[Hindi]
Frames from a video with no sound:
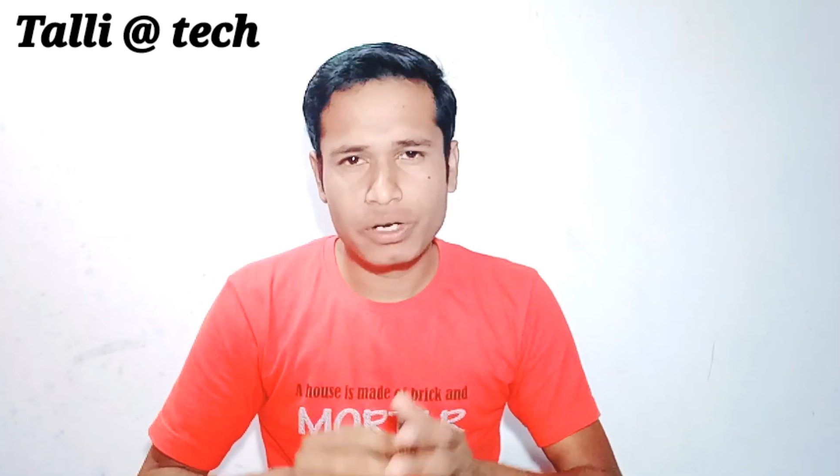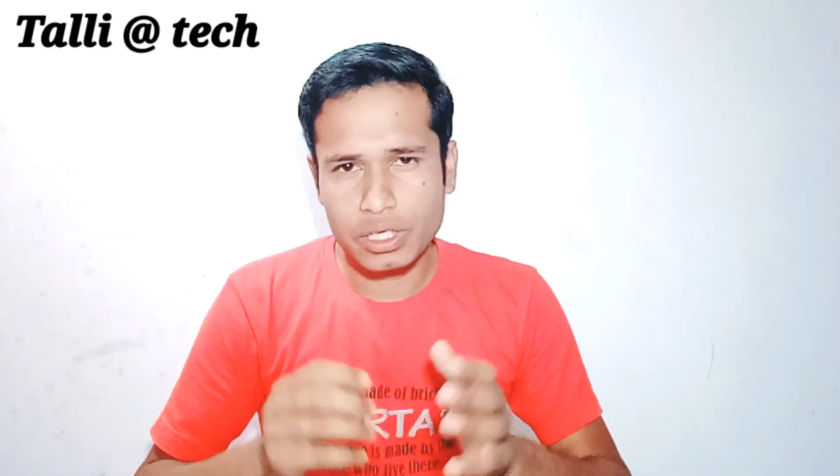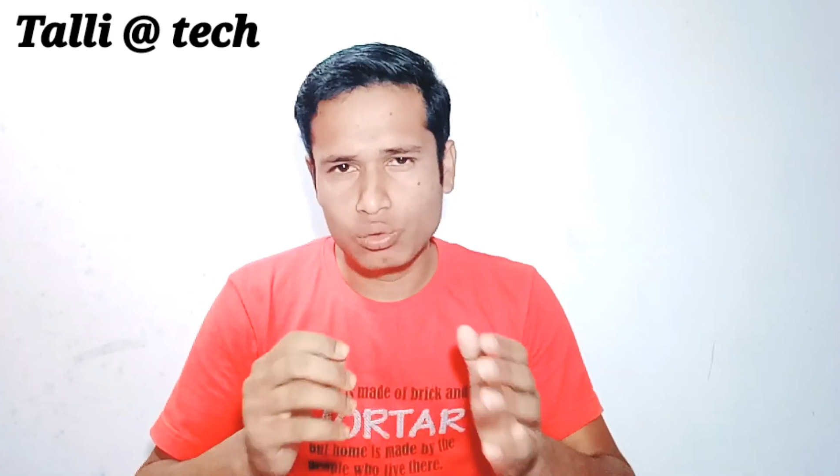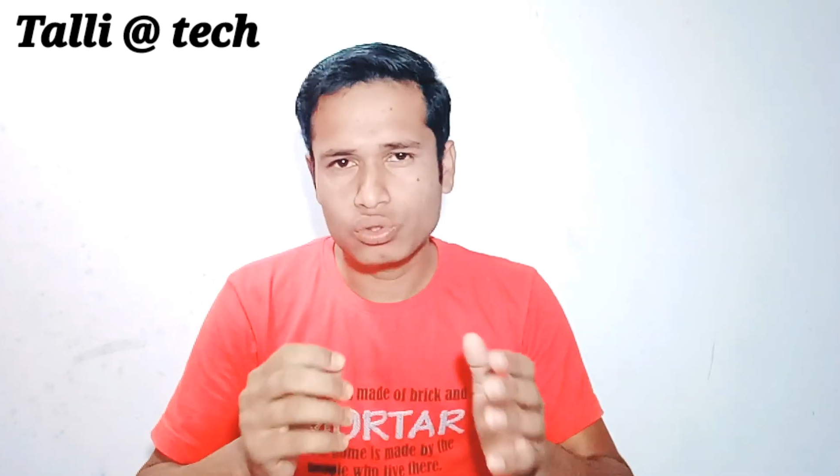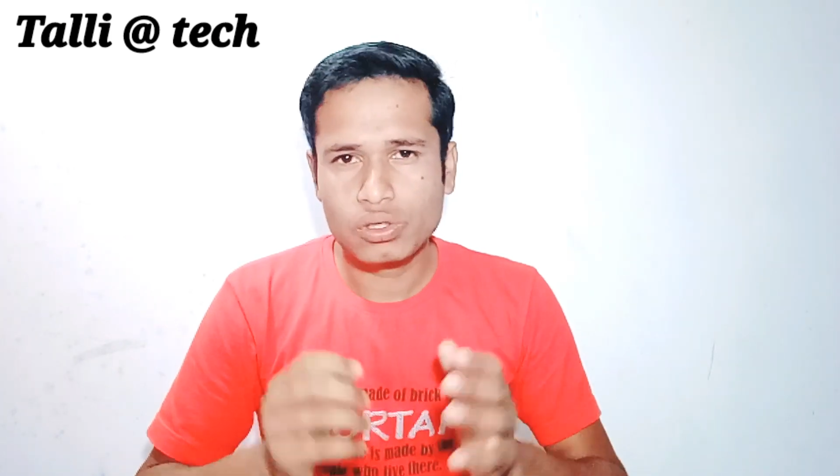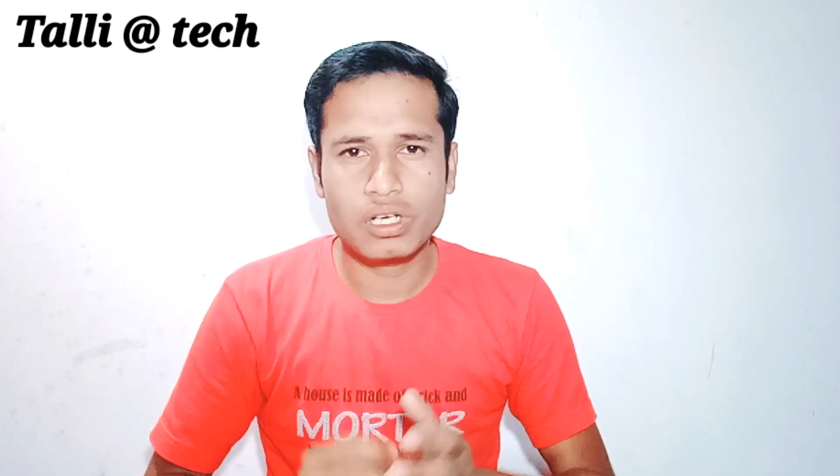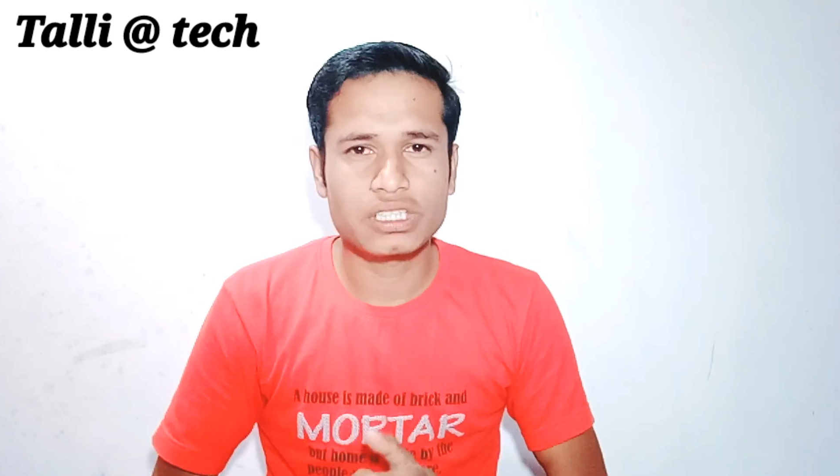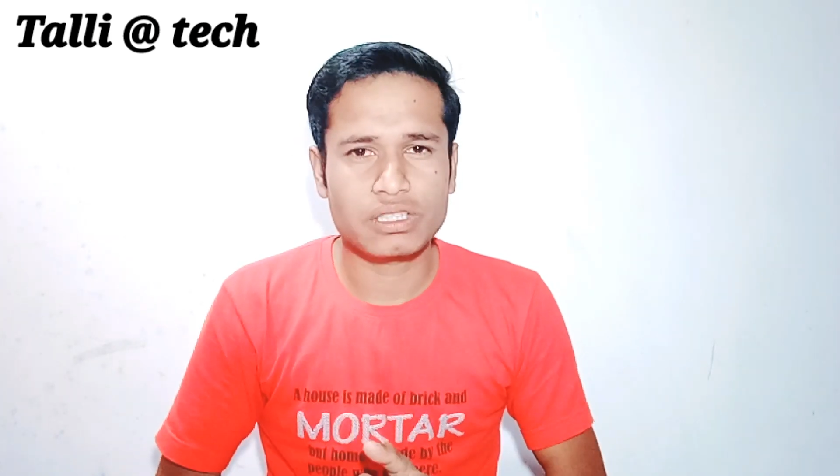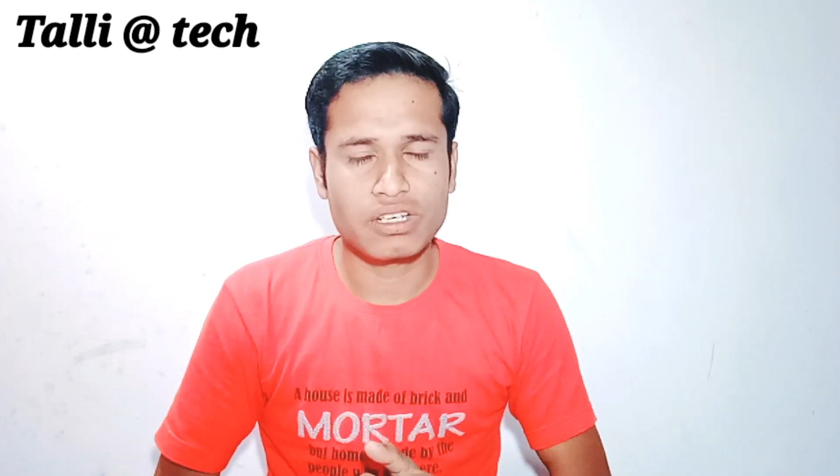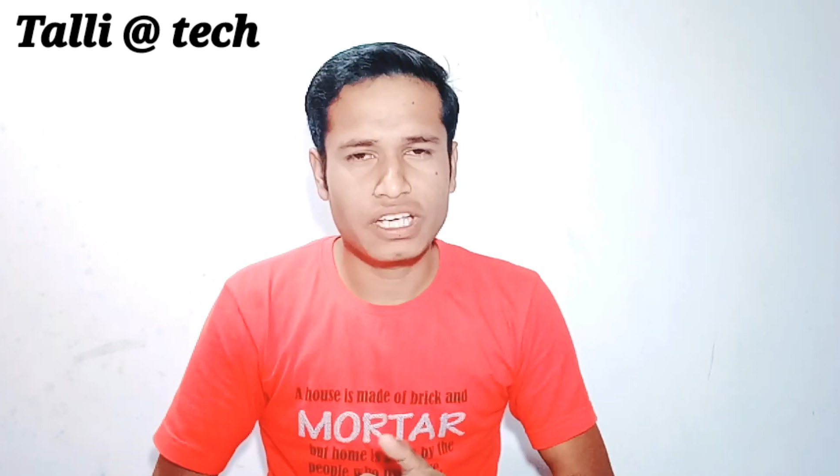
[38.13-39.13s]
पर यूज़ कर
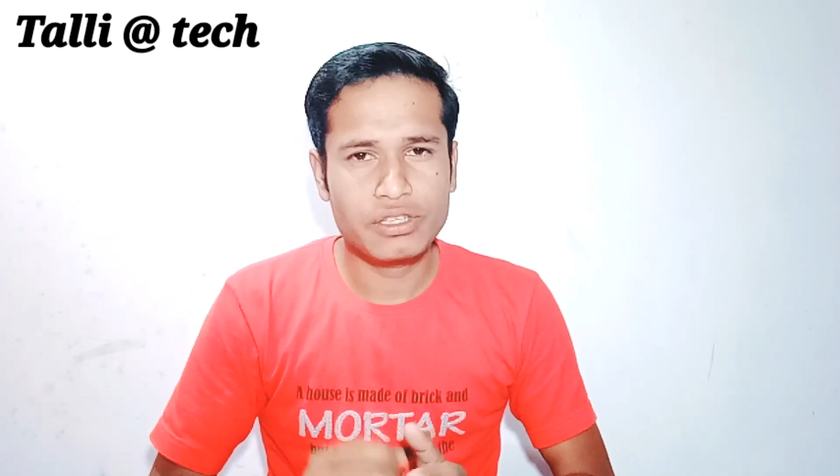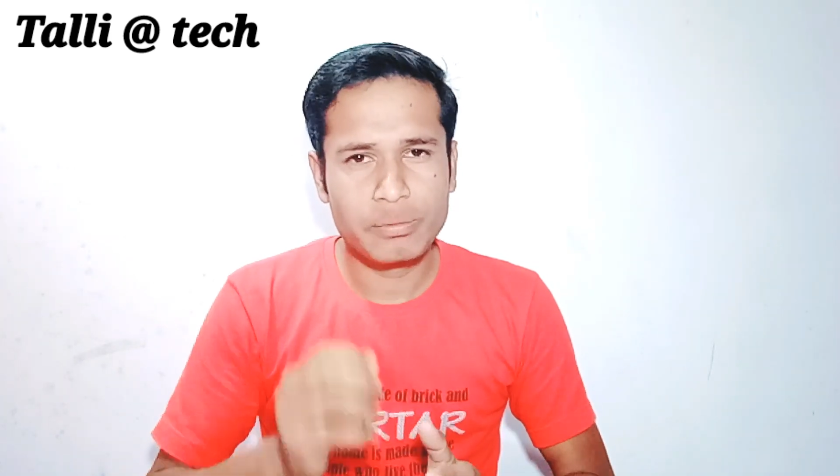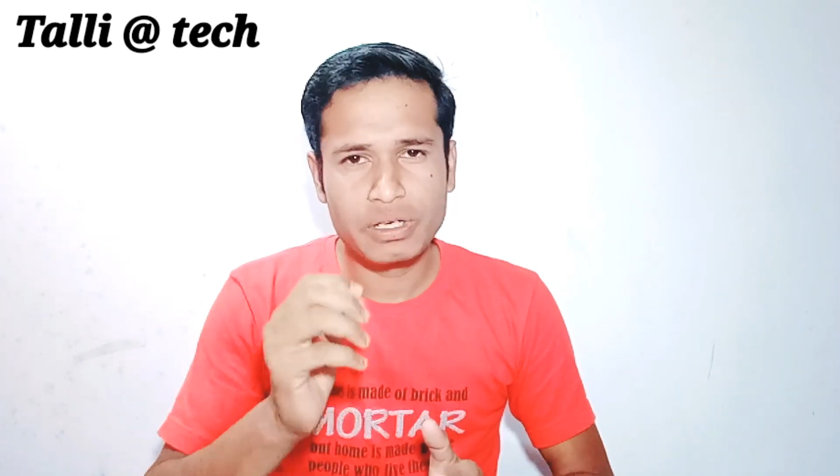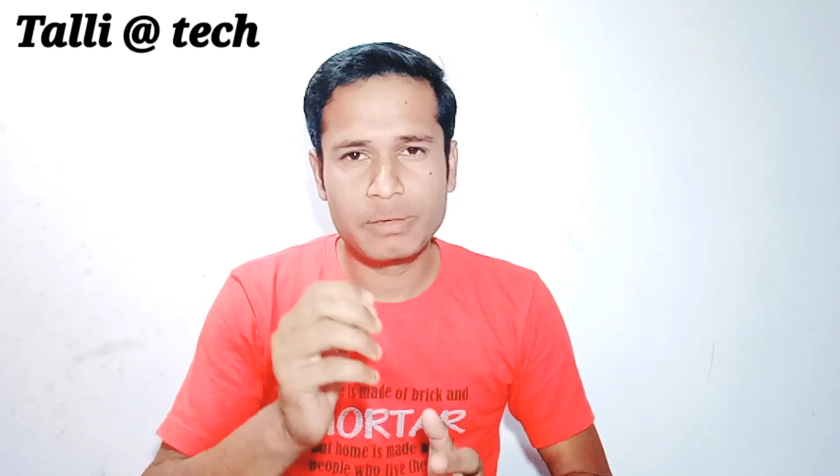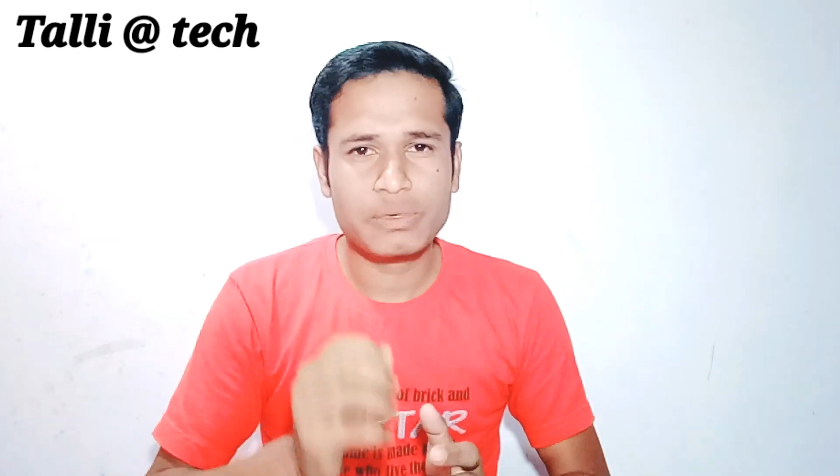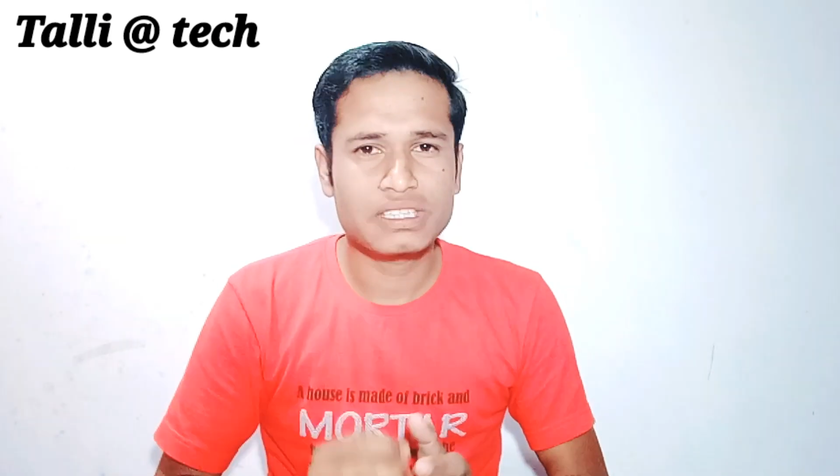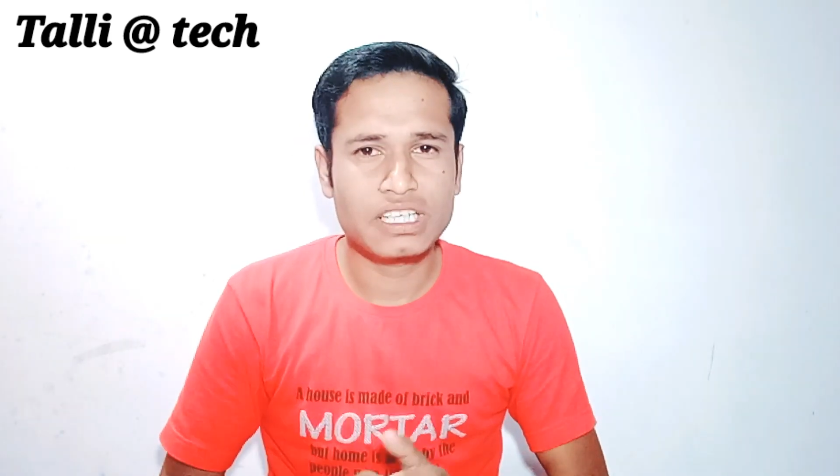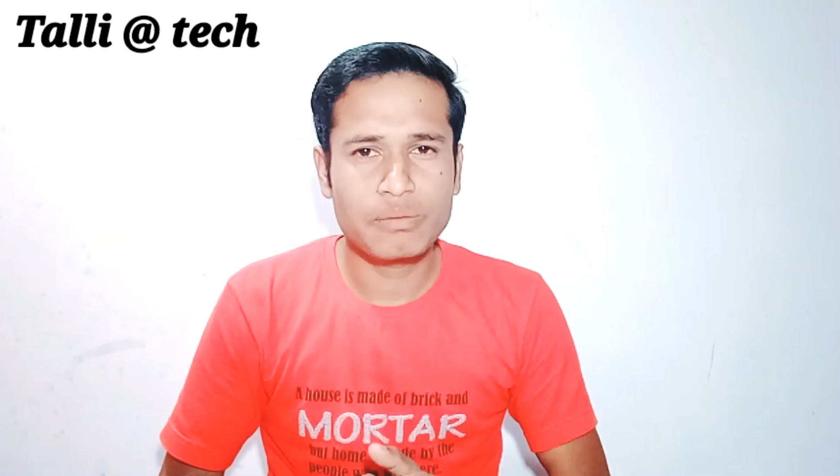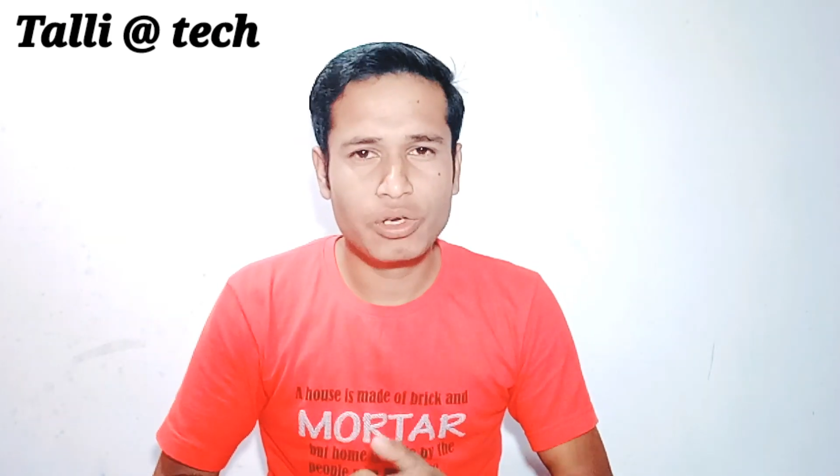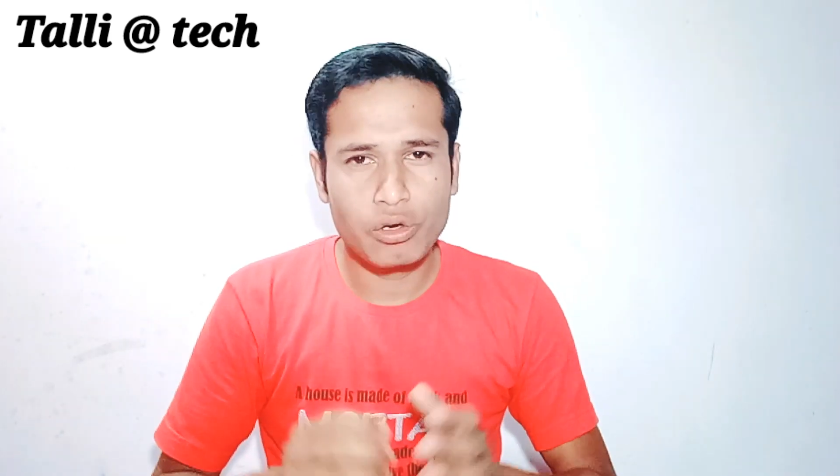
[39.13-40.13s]
सकते हो नहीं तो फिर आपका
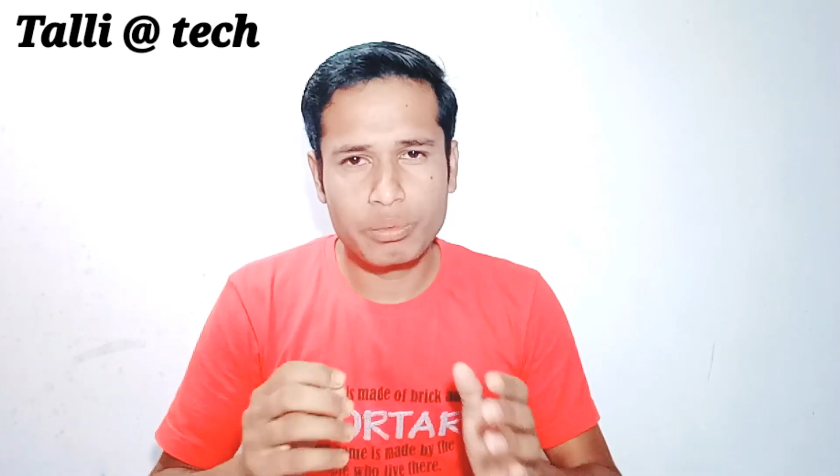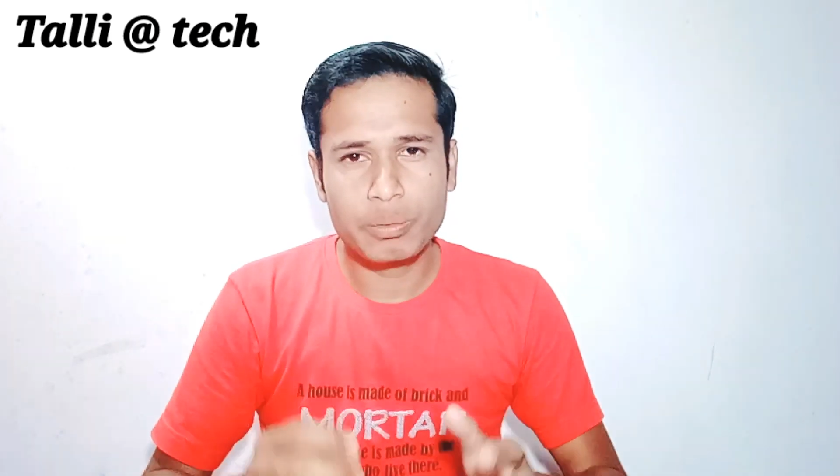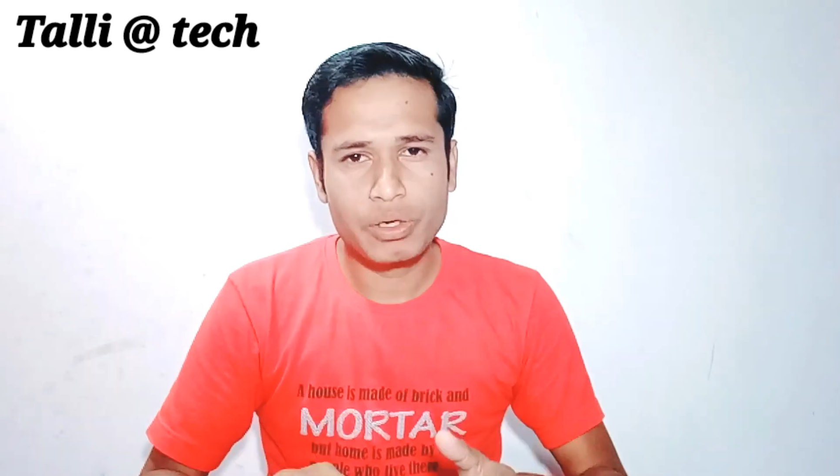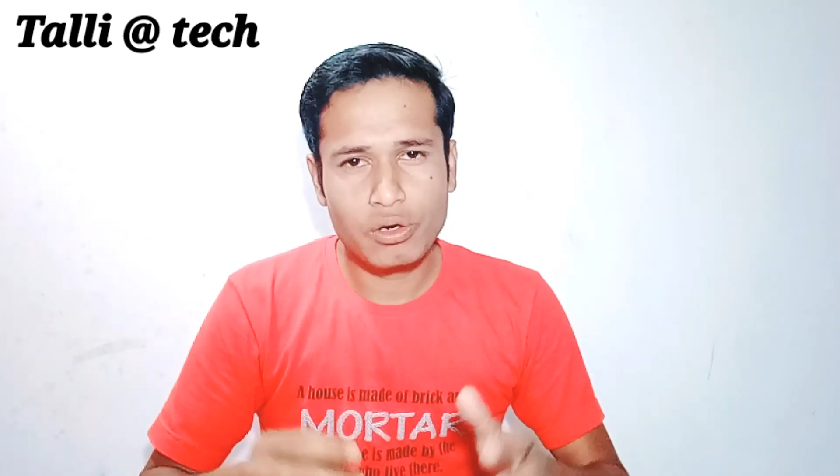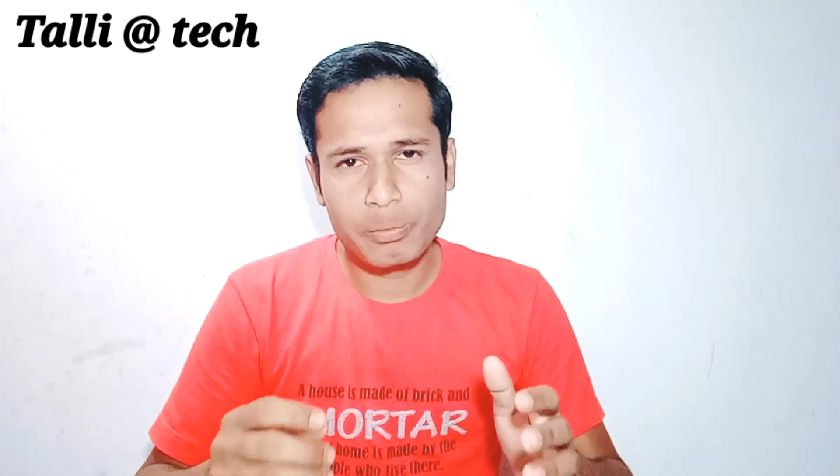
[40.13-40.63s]
चैनल में कोई भी